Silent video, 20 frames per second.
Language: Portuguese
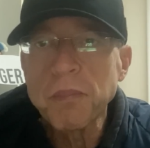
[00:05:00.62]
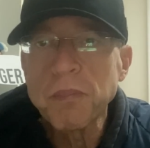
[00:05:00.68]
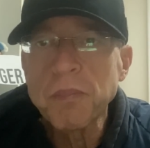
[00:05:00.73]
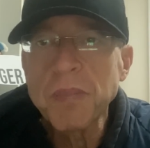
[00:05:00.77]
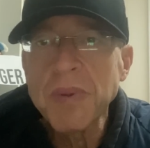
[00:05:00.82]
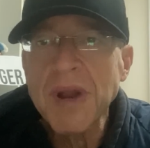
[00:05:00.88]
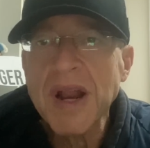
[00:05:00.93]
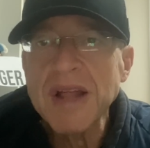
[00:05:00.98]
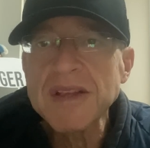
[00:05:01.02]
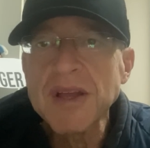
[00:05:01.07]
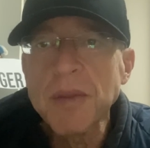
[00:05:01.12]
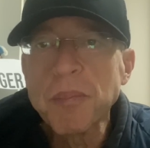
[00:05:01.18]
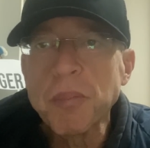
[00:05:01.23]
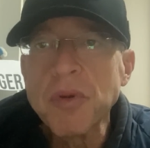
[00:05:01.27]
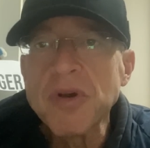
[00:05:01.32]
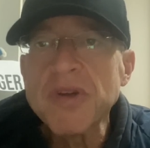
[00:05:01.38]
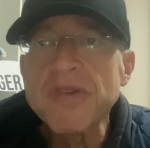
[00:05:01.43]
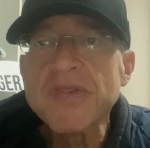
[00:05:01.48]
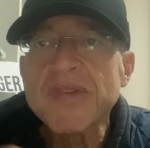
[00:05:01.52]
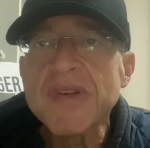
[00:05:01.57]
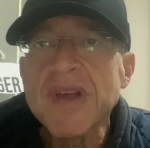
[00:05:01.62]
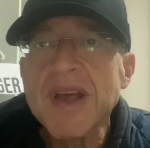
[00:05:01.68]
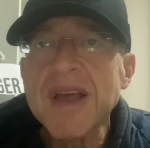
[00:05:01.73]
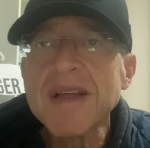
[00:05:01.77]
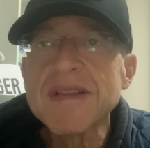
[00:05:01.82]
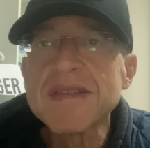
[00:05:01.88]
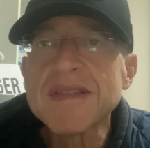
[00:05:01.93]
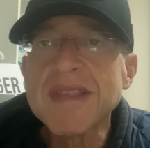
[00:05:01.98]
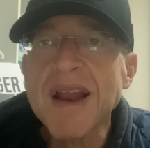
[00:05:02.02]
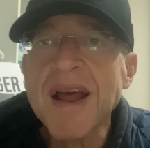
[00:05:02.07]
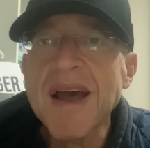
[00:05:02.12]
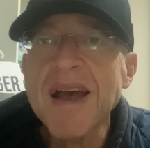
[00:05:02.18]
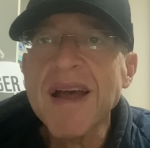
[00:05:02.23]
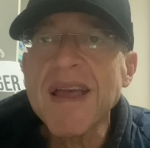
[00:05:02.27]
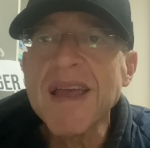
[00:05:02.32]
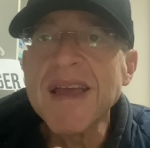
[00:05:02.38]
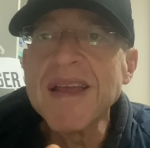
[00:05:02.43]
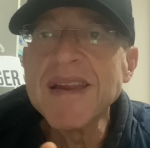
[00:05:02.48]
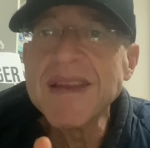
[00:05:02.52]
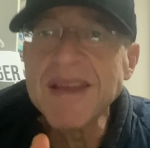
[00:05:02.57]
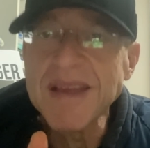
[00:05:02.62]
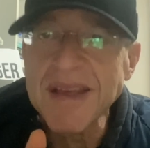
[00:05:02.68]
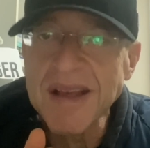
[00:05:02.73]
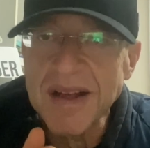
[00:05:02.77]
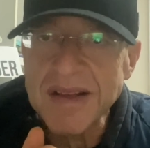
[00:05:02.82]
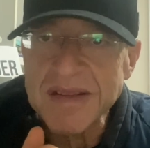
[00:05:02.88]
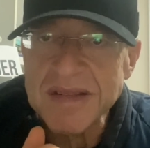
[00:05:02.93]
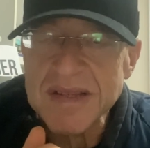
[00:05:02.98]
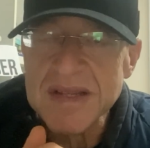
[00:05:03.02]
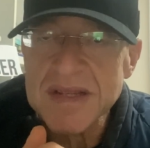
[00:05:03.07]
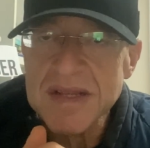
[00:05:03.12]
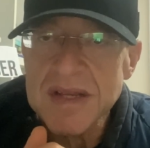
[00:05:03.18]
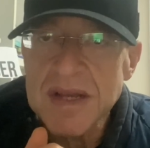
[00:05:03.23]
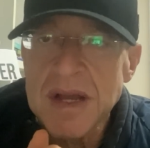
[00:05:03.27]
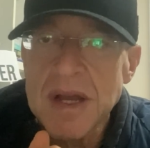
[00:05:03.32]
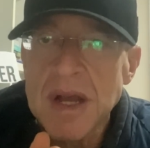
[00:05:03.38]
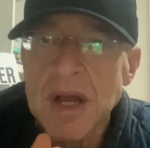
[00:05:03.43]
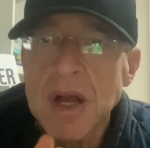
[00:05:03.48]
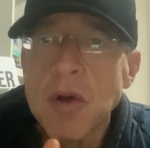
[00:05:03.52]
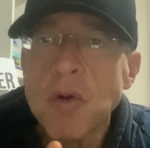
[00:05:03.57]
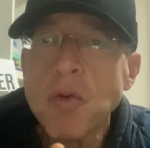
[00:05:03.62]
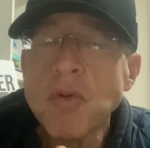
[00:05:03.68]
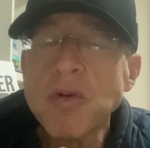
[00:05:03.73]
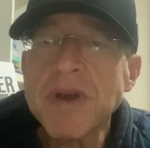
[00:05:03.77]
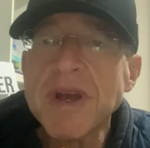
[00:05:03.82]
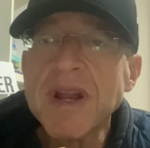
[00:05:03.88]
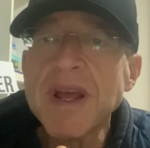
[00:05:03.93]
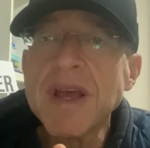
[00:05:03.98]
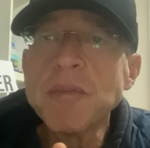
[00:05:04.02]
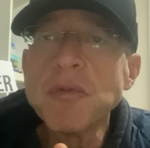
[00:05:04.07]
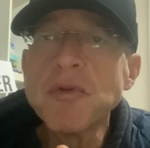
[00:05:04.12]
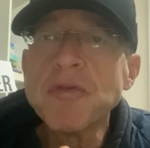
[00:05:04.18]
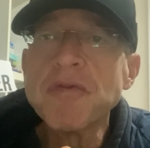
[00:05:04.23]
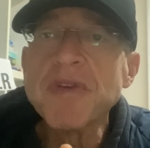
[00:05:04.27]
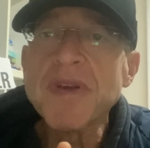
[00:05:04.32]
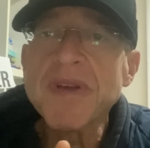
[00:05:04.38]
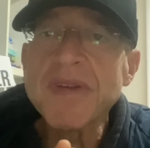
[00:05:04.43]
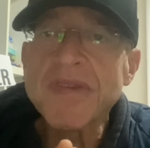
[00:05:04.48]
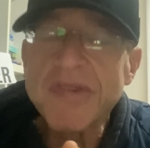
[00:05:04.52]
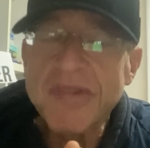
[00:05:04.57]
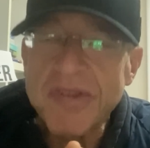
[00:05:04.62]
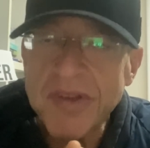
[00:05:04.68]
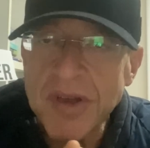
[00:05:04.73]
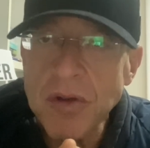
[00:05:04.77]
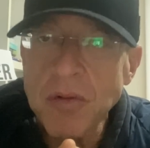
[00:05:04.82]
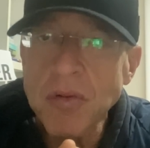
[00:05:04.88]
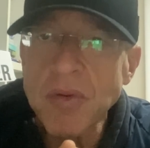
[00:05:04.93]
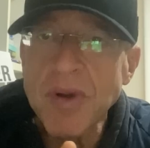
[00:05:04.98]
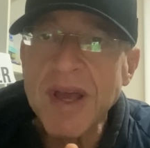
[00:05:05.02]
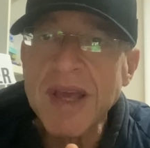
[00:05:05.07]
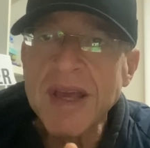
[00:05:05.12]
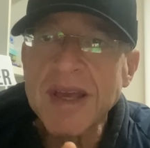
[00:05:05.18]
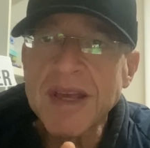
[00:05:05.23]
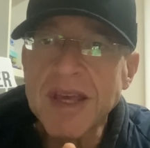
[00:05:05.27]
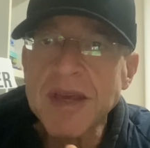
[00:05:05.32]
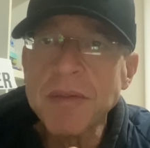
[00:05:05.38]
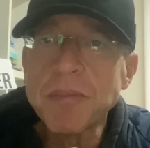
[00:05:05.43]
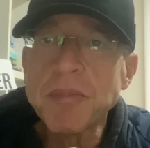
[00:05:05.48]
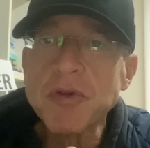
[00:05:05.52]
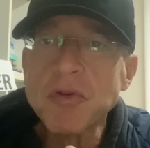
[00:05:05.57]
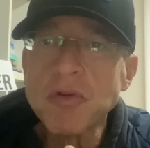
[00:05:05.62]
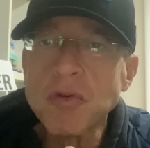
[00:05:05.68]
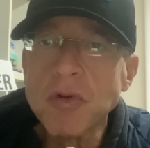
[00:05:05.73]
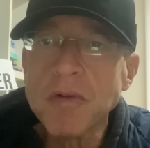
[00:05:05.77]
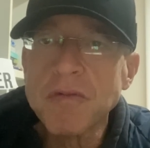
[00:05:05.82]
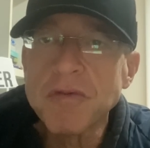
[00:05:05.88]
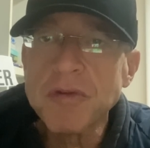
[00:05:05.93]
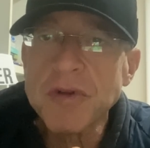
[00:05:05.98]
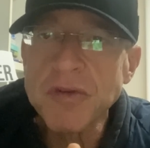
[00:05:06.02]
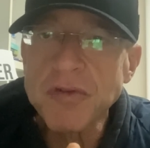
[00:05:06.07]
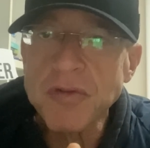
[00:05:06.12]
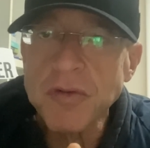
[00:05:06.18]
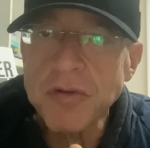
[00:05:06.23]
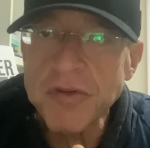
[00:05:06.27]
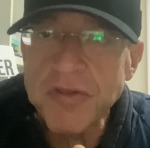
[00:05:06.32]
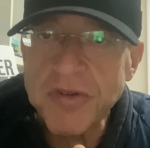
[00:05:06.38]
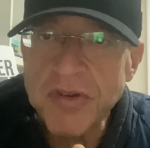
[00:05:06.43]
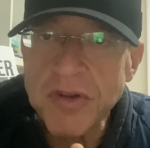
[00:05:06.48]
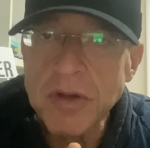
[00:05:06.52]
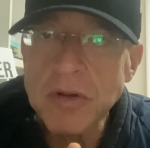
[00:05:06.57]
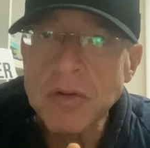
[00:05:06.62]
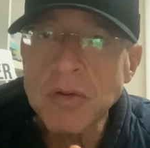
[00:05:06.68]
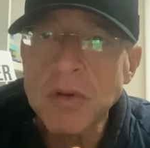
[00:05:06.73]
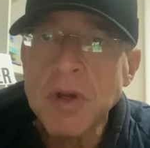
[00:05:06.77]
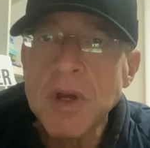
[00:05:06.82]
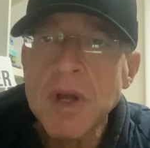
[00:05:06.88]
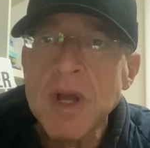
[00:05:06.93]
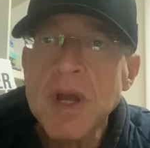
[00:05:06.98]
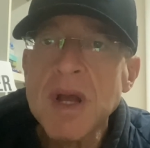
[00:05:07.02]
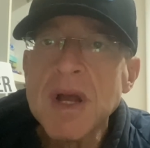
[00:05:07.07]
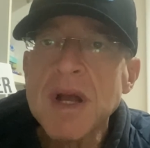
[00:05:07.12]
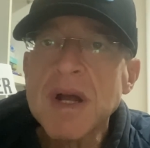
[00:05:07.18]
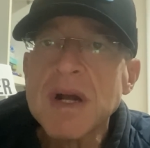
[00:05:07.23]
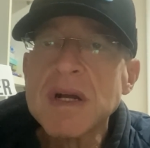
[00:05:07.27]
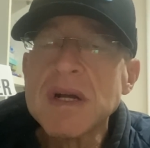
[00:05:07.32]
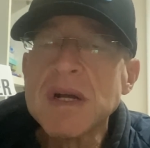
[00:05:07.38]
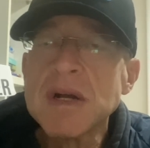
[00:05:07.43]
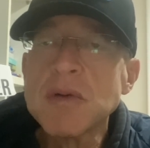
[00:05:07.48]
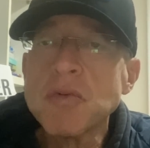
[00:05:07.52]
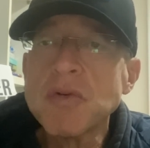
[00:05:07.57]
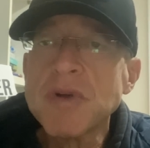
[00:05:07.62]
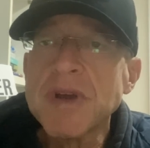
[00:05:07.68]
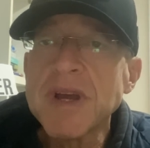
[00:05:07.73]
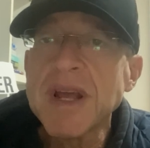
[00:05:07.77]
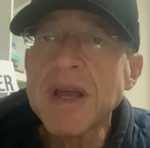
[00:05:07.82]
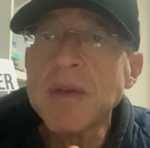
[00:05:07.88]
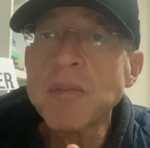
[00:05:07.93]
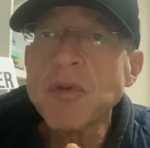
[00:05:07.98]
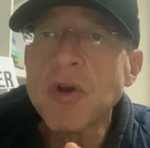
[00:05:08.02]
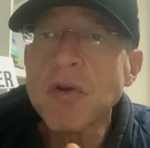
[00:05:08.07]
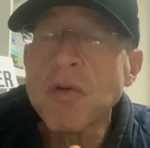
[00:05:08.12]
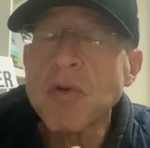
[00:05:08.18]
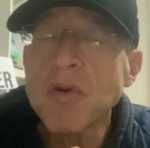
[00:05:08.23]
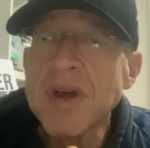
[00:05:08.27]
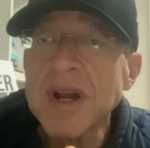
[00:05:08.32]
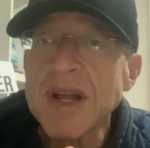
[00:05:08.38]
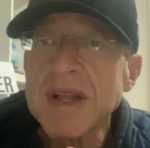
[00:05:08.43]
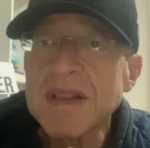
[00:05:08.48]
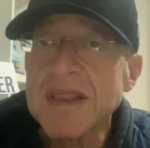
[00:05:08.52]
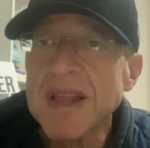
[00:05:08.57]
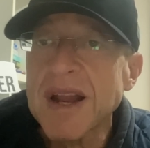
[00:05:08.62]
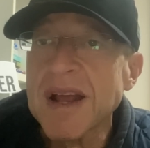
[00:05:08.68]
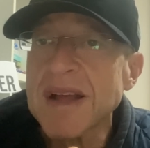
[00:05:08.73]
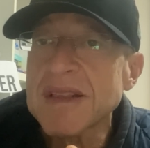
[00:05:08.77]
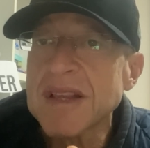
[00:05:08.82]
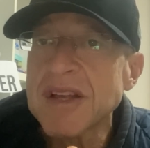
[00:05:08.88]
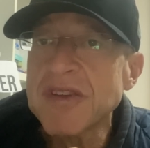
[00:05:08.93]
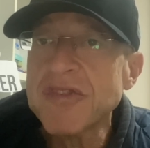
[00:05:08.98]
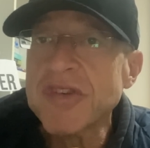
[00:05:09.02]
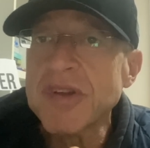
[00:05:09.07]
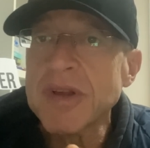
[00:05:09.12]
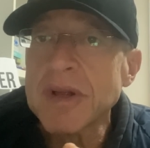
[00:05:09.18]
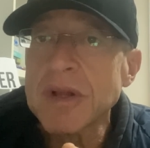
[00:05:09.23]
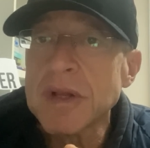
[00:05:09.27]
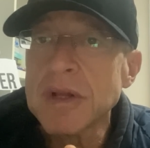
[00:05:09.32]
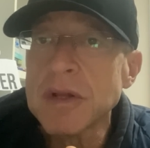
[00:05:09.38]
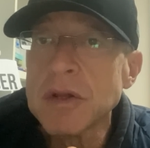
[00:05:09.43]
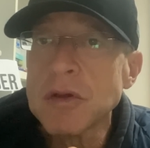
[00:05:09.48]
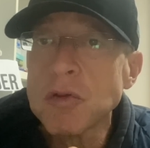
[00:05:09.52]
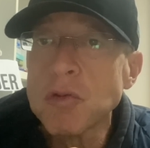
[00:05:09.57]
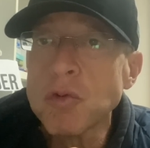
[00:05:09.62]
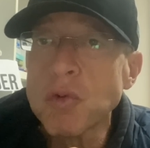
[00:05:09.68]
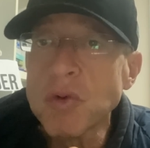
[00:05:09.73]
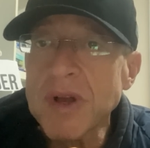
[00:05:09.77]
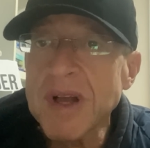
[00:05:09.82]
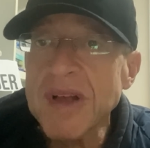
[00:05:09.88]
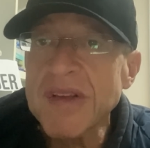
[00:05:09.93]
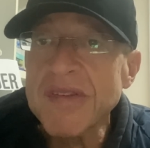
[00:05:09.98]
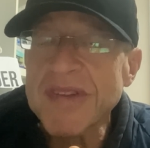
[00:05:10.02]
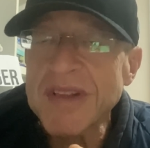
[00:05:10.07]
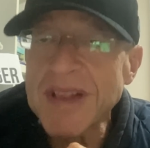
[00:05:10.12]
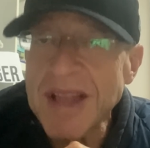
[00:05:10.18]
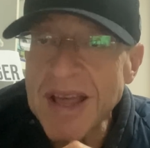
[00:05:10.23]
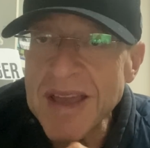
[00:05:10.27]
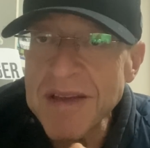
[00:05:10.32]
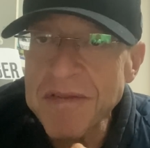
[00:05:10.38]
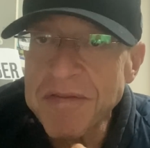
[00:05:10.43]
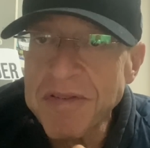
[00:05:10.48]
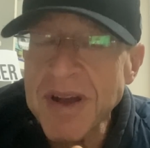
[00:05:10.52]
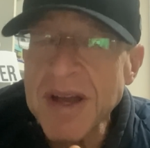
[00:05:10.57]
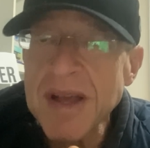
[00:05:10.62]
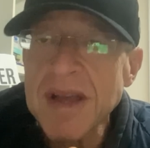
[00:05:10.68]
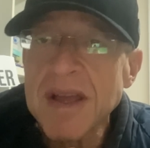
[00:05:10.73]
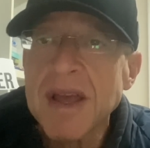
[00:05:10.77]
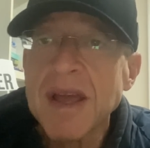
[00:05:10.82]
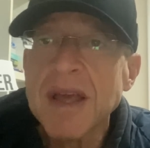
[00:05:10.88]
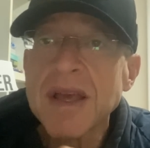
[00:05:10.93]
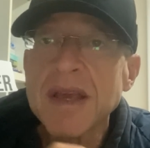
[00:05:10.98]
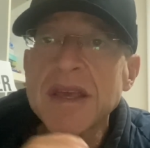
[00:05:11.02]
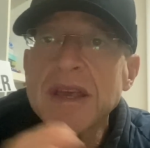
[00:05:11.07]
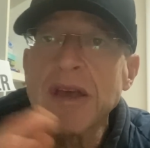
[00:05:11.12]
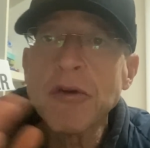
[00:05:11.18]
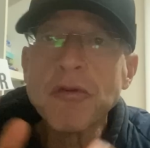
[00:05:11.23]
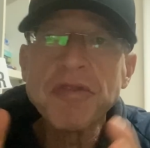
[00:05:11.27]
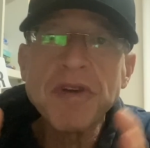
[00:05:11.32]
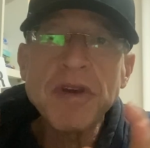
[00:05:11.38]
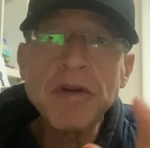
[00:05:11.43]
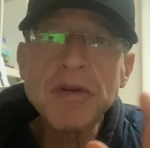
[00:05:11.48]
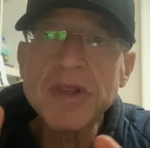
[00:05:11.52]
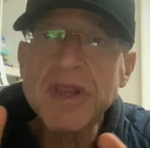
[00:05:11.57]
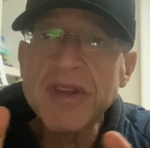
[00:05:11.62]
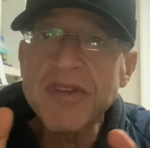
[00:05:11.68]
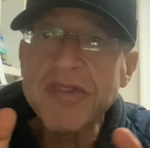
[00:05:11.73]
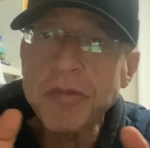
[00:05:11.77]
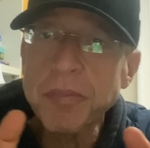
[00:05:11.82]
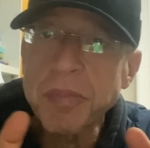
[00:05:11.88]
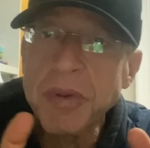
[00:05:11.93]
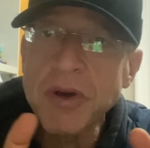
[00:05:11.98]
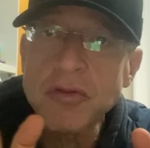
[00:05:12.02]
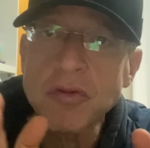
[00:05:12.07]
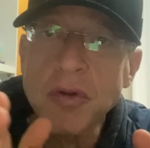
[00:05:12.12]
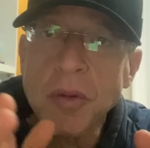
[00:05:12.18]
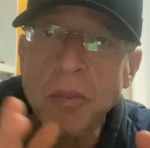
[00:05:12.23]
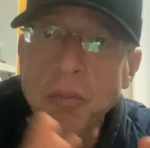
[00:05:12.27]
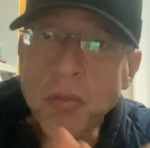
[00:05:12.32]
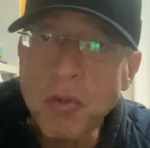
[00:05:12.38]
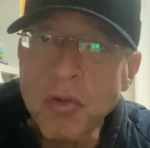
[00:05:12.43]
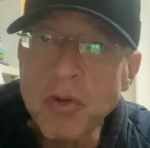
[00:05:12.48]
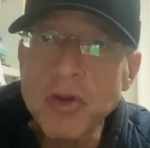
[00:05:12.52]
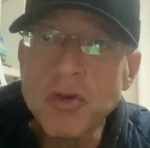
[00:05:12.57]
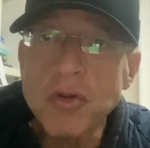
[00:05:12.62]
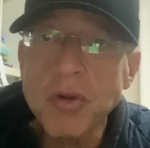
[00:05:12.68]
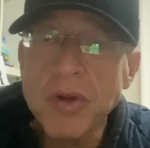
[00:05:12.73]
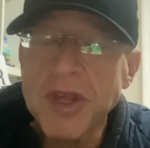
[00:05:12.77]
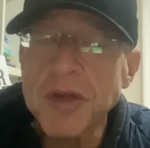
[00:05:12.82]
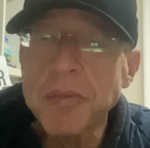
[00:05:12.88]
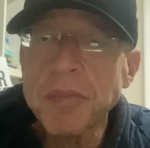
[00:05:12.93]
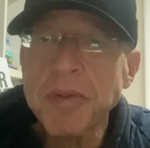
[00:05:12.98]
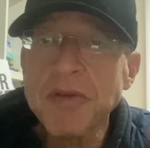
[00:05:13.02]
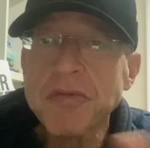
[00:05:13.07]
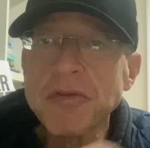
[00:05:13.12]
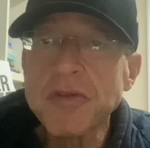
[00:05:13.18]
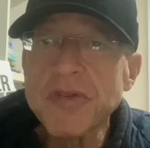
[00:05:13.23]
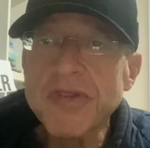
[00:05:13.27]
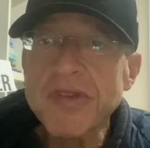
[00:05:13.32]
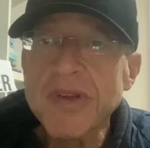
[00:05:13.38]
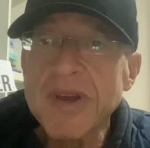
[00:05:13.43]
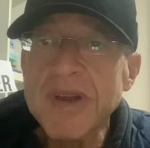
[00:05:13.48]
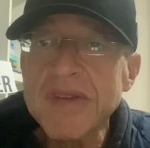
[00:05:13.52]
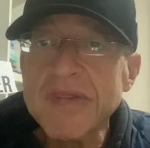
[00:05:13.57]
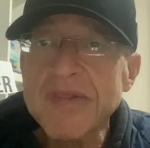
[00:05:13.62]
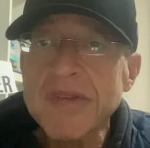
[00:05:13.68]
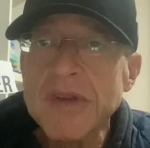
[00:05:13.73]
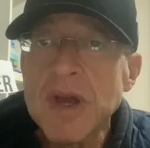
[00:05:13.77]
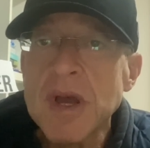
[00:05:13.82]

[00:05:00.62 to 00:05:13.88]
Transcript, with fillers: para depois entrar Elias. O Grêmio venceu a equipe do Novo Horizontino. Uh, o Grêmio agora trata de Lucas Leiva, que eu venho antecipando muito aqui para vocês